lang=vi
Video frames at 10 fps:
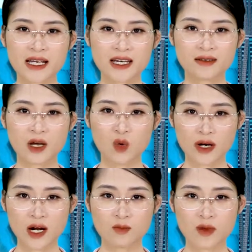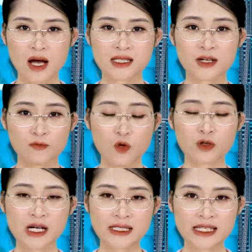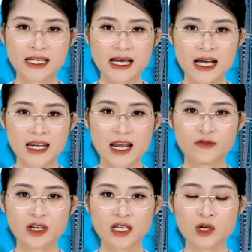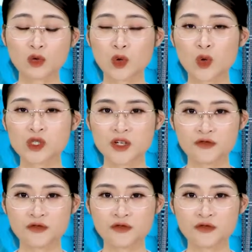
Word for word: điện để hoạt động dịch vụ taxi là vì yếu tố chi